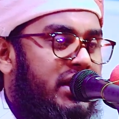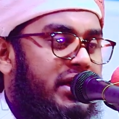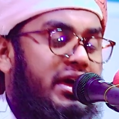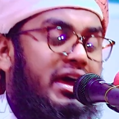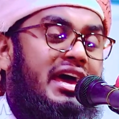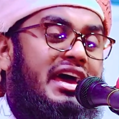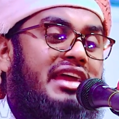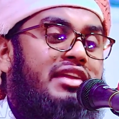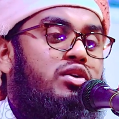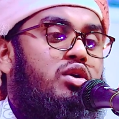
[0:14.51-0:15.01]

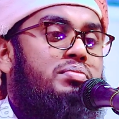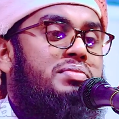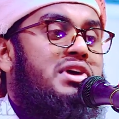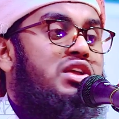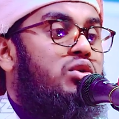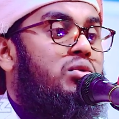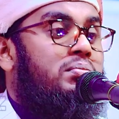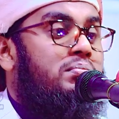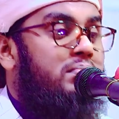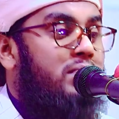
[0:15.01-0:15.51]
হে
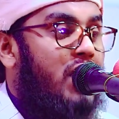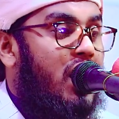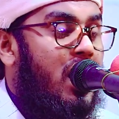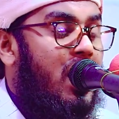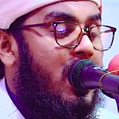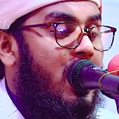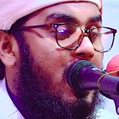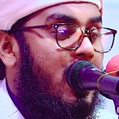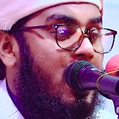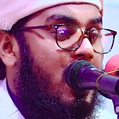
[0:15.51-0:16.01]
নবীর
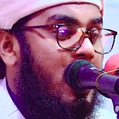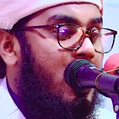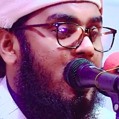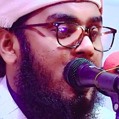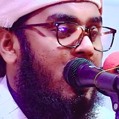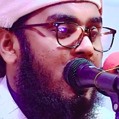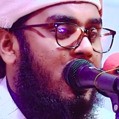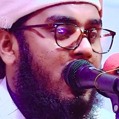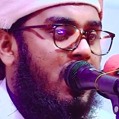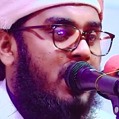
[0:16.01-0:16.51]

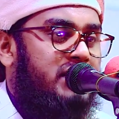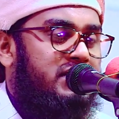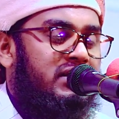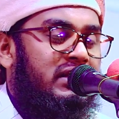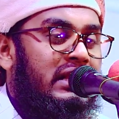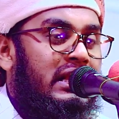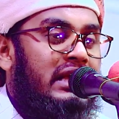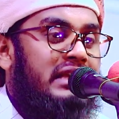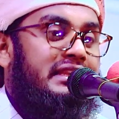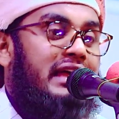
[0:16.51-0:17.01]
উম্মত
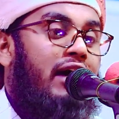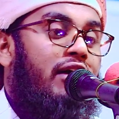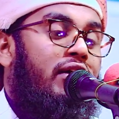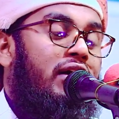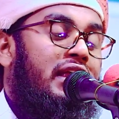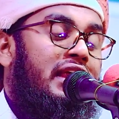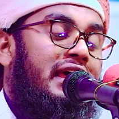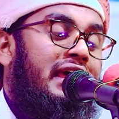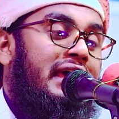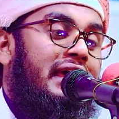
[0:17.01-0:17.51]

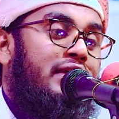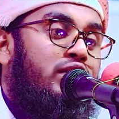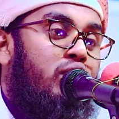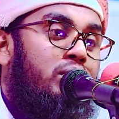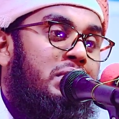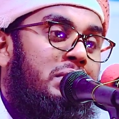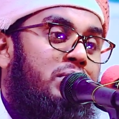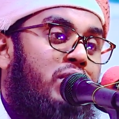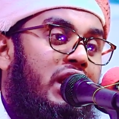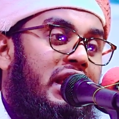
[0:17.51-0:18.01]
তাহলে
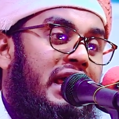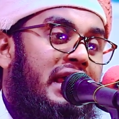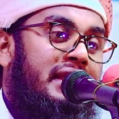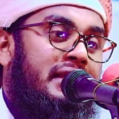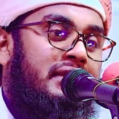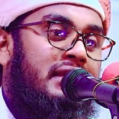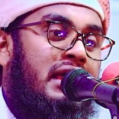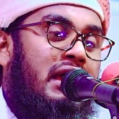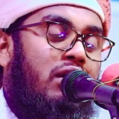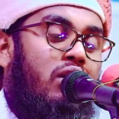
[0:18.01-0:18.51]
নবী বলেন
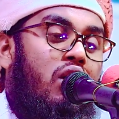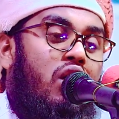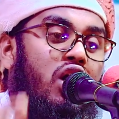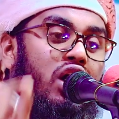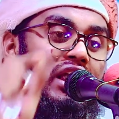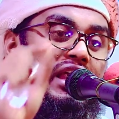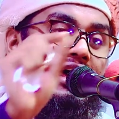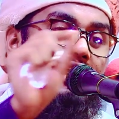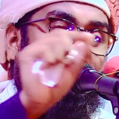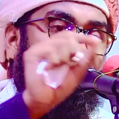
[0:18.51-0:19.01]

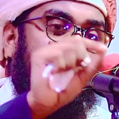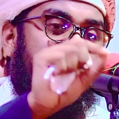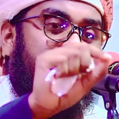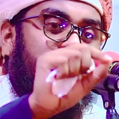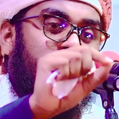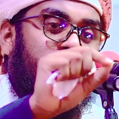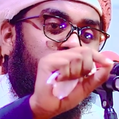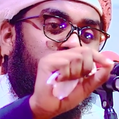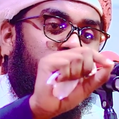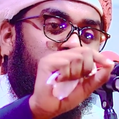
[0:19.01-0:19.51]
অলা
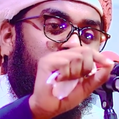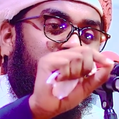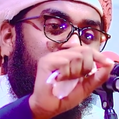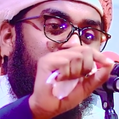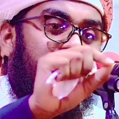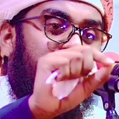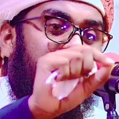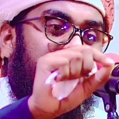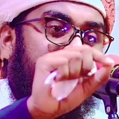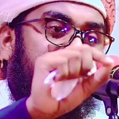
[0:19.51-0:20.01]

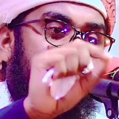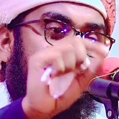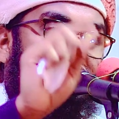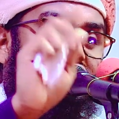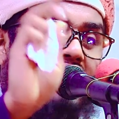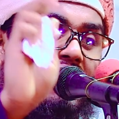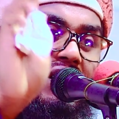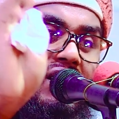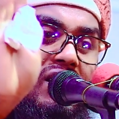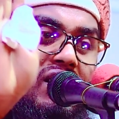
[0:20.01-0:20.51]
রাসূলুল্লাহ
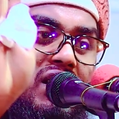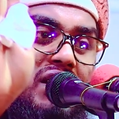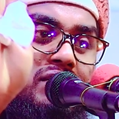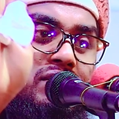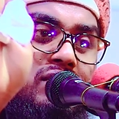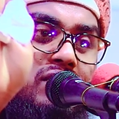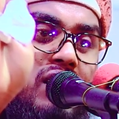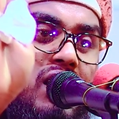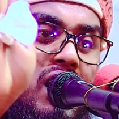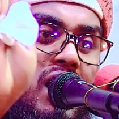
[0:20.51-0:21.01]

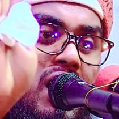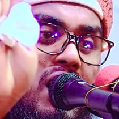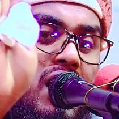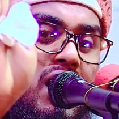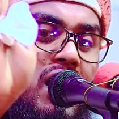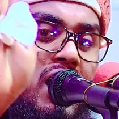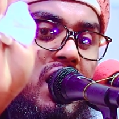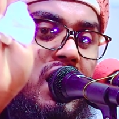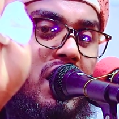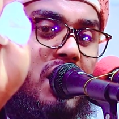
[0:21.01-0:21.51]

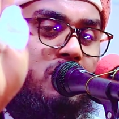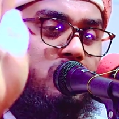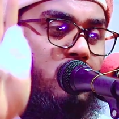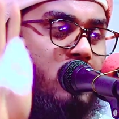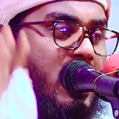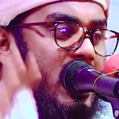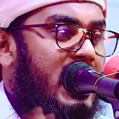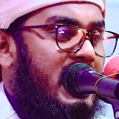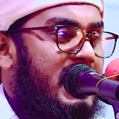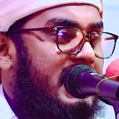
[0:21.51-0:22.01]
সাল্লাল্লাহু
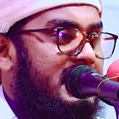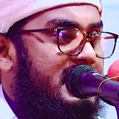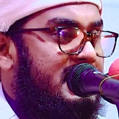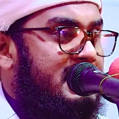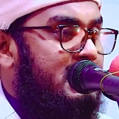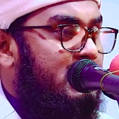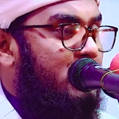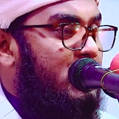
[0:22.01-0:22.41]
আলাইহি